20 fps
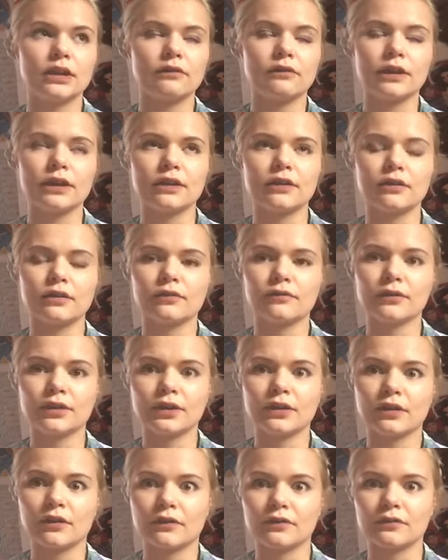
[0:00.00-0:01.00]
weil ihr
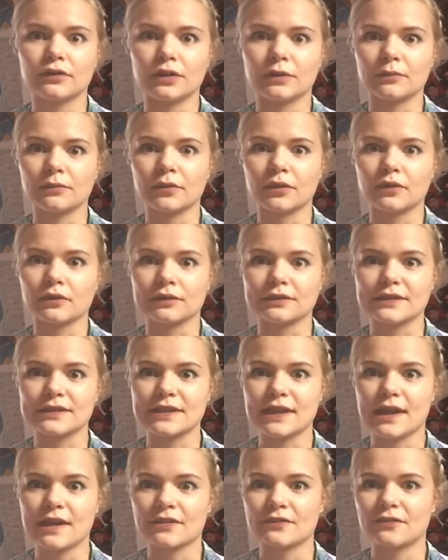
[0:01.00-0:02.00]
irgendwie auf einem
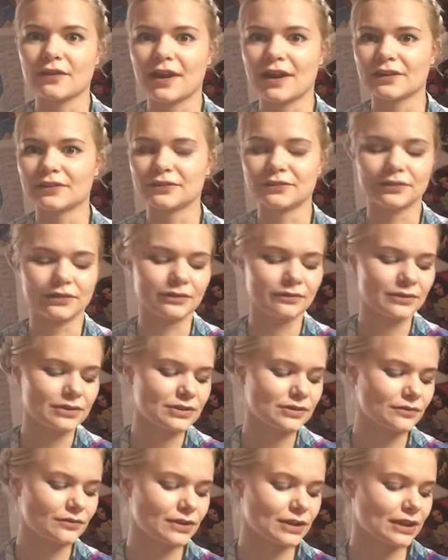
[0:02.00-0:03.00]
Konzert wart und irgendwie
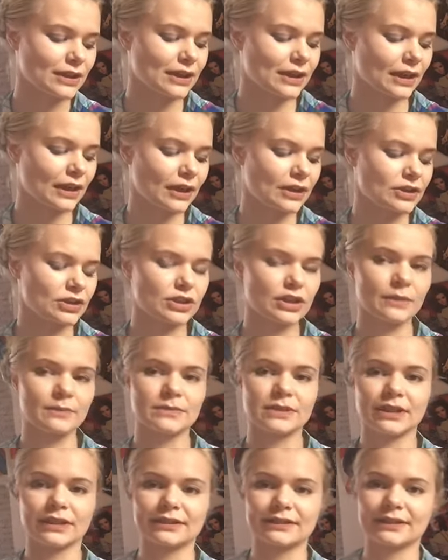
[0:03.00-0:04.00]
zu viel gekreischt
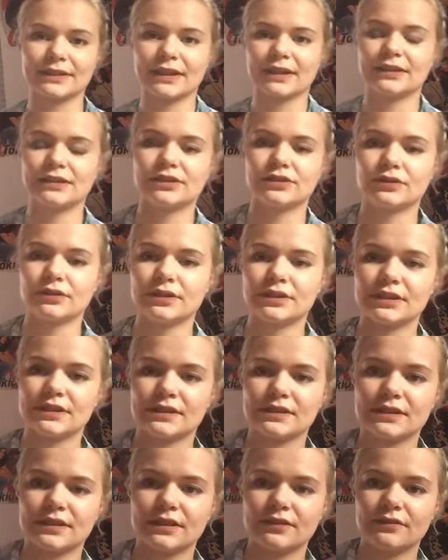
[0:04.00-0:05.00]
habt, dann kann ich euch
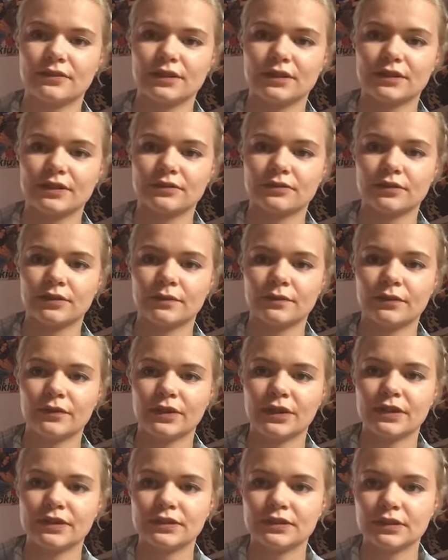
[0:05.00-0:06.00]
das hier wirklich nur
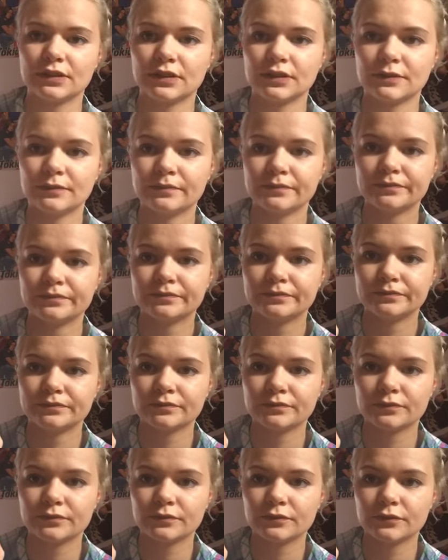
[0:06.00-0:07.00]
empfehlen.
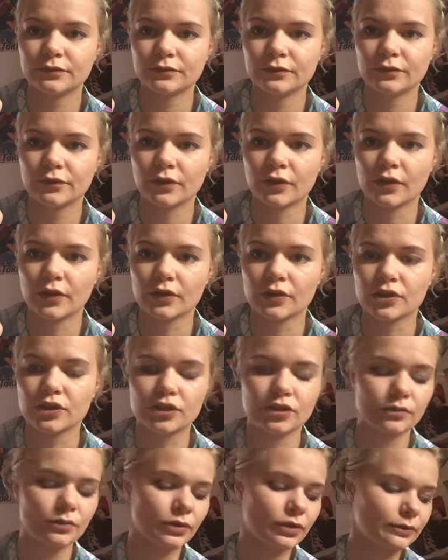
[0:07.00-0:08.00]
Für eure
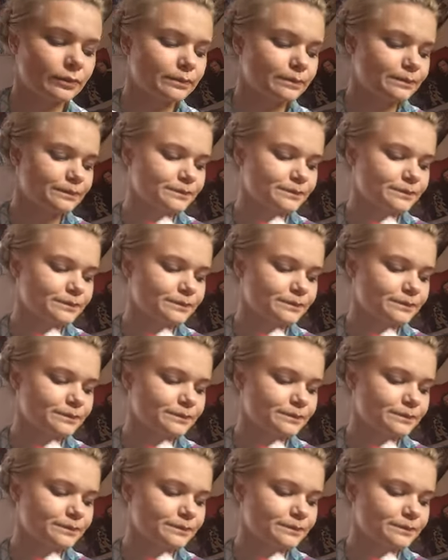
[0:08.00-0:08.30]
Stimme